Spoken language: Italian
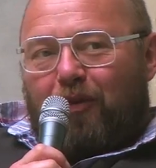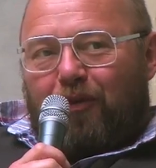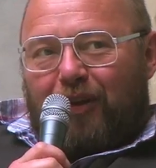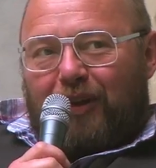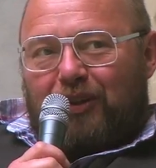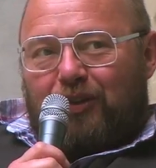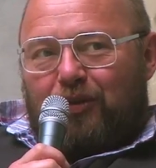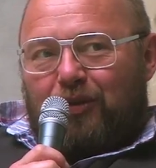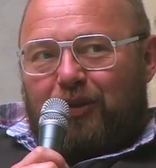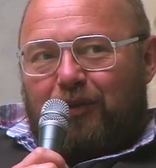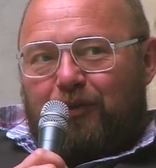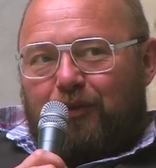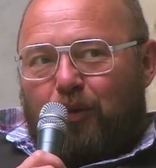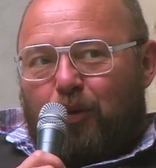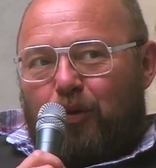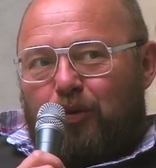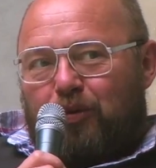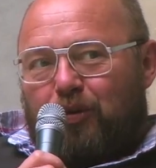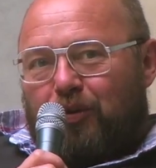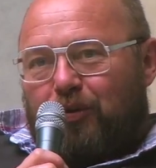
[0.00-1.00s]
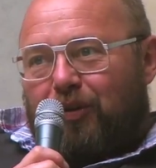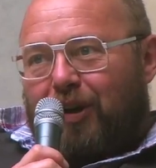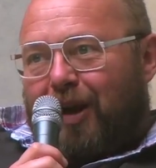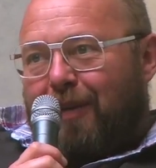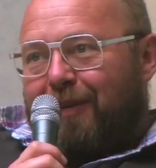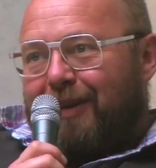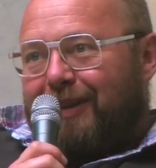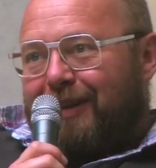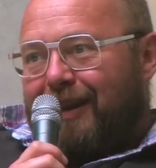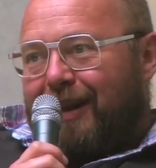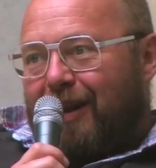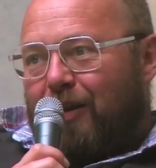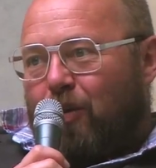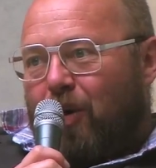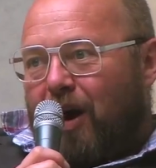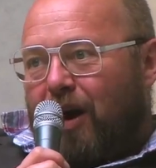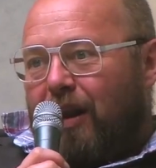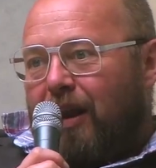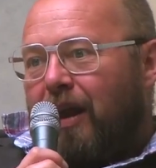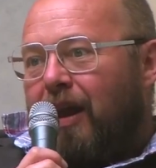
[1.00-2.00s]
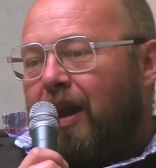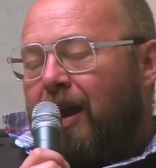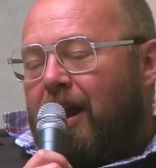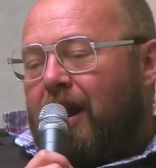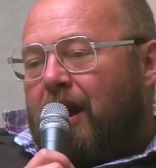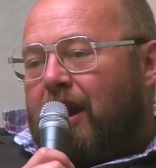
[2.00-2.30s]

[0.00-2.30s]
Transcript: processo diffuso tramite la quale